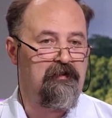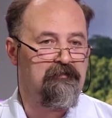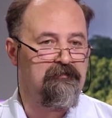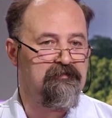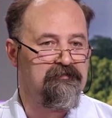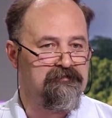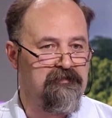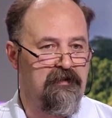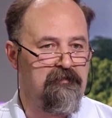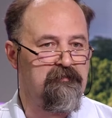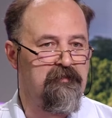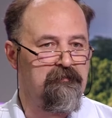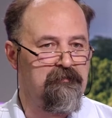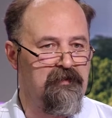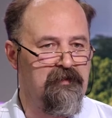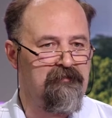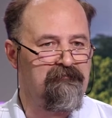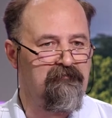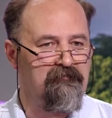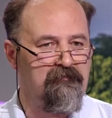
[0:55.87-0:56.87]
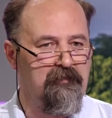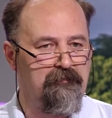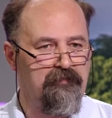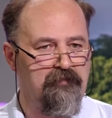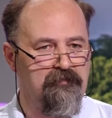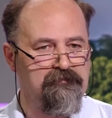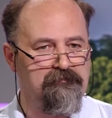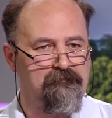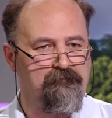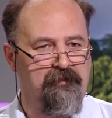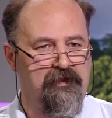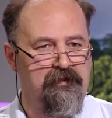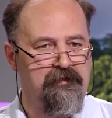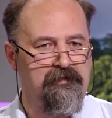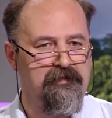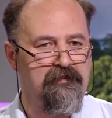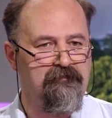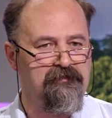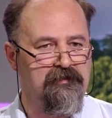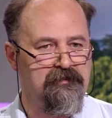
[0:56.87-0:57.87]
То есть самым главным вопросом
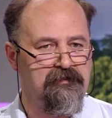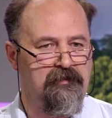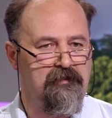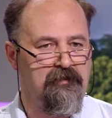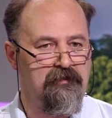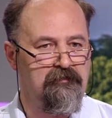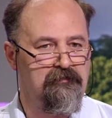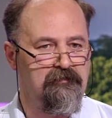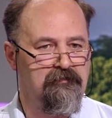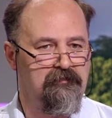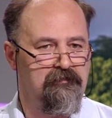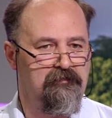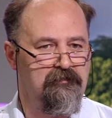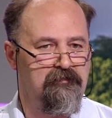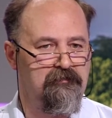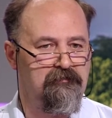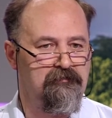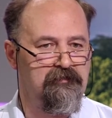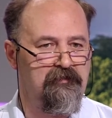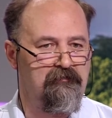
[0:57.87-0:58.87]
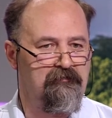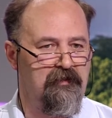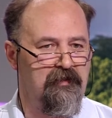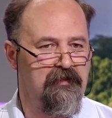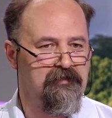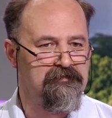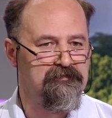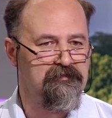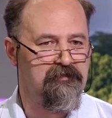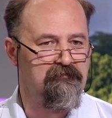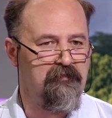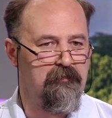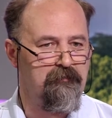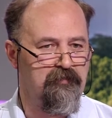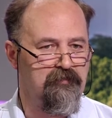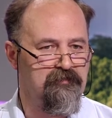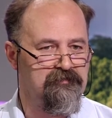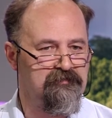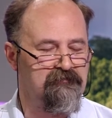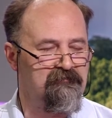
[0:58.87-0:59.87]
политики всегда является
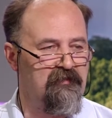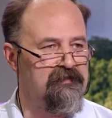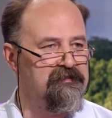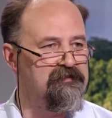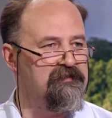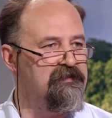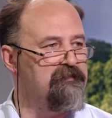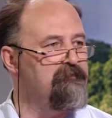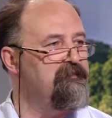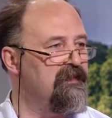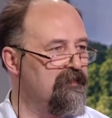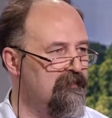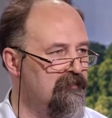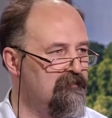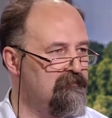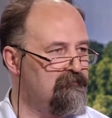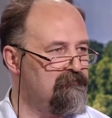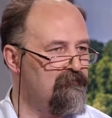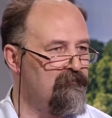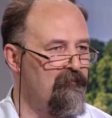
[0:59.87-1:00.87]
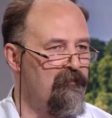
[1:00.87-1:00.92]
вопрос войны и мира –